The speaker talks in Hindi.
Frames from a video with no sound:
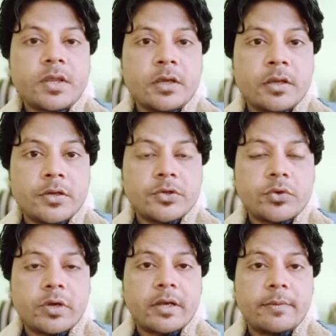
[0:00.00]

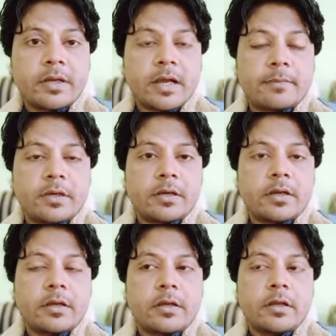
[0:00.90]
रेस्टोरेंट में काम करना
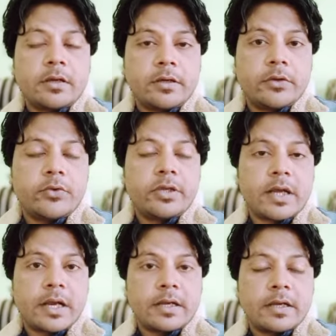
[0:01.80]
है ड्यूटी
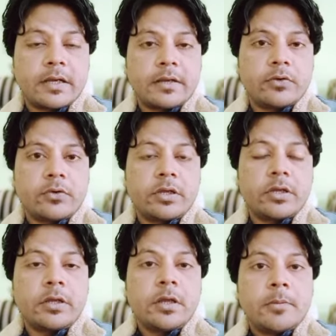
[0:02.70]
आठ घंटे की होगी
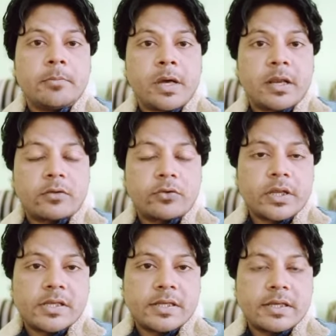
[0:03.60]
बारह सौ
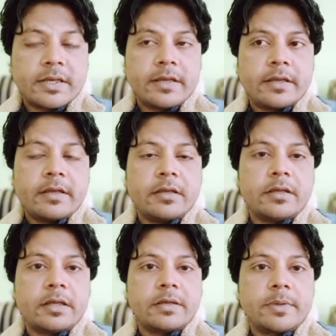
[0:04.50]
रियाल सैलरी है
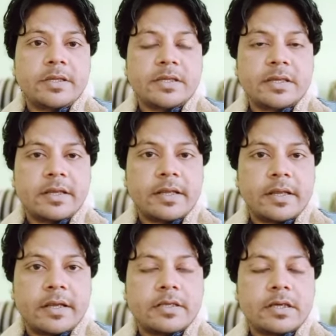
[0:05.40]
यानी बेसिक सैलरी
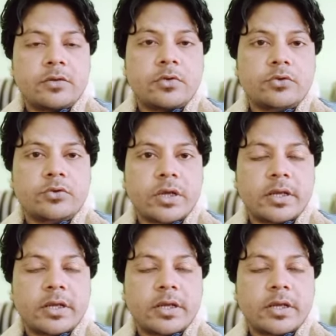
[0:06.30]
एक हज़ार है दो सौ खाने का